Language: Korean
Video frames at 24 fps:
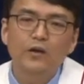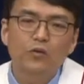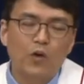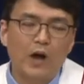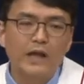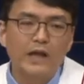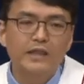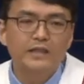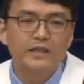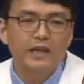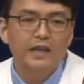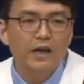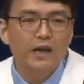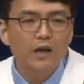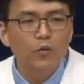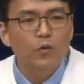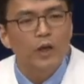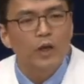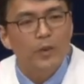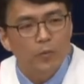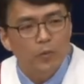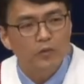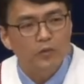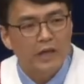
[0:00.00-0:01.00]
관계가
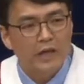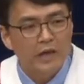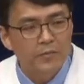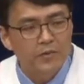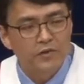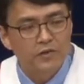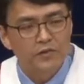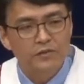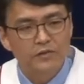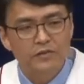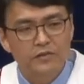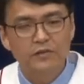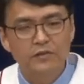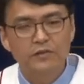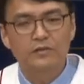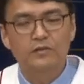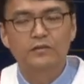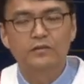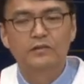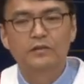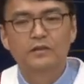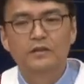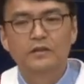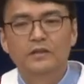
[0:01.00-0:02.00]
회복되면은요,
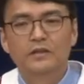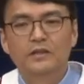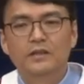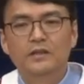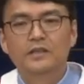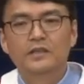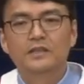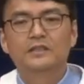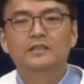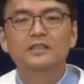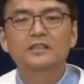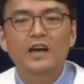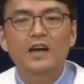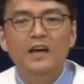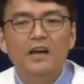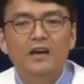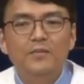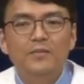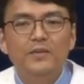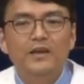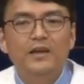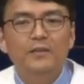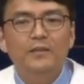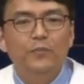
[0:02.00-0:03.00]
그
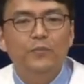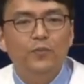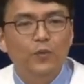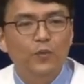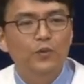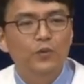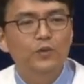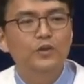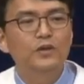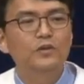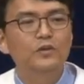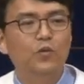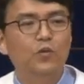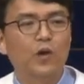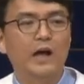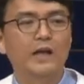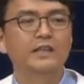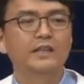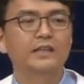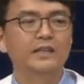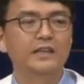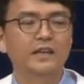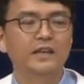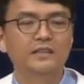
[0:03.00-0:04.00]
다음에 모든
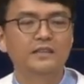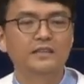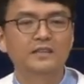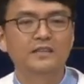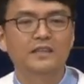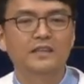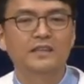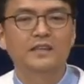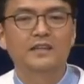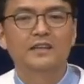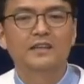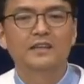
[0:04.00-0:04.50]
관계는